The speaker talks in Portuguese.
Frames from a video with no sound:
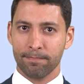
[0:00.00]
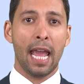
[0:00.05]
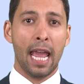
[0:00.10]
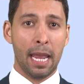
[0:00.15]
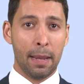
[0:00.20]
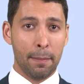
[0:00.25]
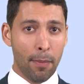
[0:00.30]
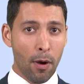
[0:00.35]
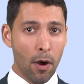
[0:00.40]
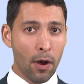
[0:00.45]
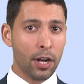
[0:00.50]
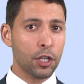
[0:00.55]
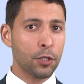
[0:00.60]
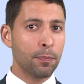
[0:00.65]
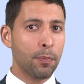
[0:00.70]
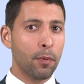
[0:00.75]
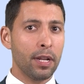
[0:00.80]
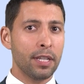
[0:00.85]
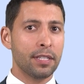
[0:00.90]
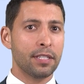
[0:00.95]
Embora as
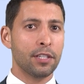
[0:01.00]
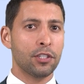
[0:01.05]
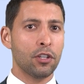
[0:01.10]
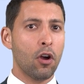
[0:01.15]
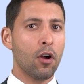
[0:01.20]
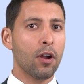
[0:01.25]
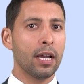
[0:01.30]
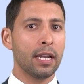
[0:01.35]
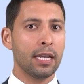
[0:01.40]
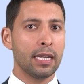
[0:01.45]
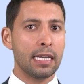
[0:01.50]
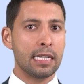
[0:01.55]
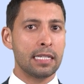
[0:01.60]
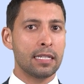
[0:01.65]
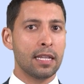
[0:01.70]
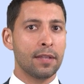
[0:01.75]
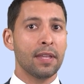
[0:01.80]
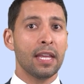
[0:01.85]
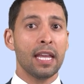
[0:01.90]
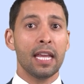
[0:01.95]
polícias se
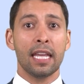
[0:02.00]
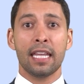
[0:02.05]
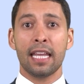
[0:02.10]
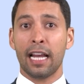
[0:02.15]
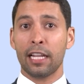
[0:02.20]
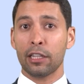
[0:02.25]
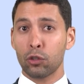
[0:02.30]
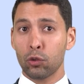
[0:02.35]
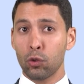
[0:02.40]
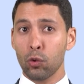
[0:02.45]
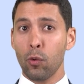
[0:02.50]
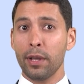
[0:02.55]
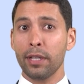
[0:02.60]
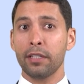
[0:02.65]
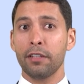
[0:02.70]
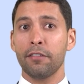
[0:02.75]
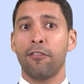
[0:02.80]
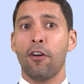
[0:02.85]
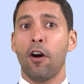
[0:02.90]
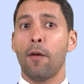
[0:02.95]
organizem e atuem
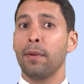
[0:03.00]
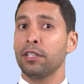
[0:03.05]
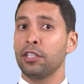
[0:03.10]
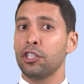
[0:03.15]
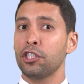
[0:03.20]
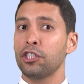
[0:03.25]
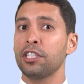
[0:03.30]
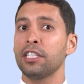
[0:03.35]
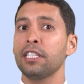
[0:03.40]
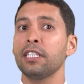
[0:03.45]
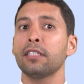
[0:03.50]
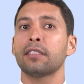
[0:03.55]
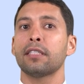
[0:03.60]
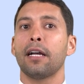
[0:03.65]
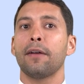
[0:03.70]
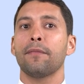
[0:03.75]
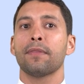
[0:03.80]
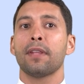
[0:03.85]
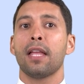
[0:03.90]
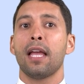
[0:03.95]
de forma
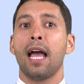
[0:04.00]
distinta,